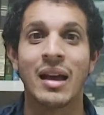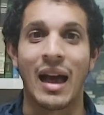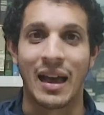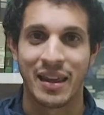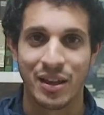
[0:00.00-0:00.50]

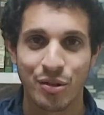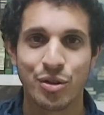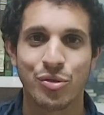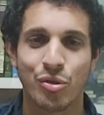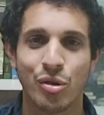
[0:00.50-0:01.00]
aqui no
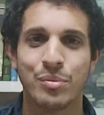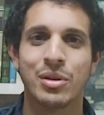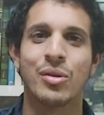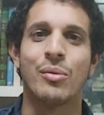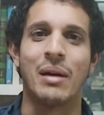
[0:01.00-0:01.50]

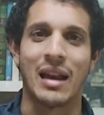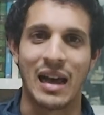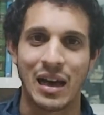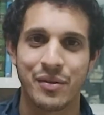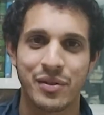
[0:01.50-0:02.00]
YouTube, uma
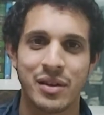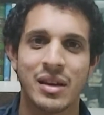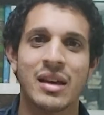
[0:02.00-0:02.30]
live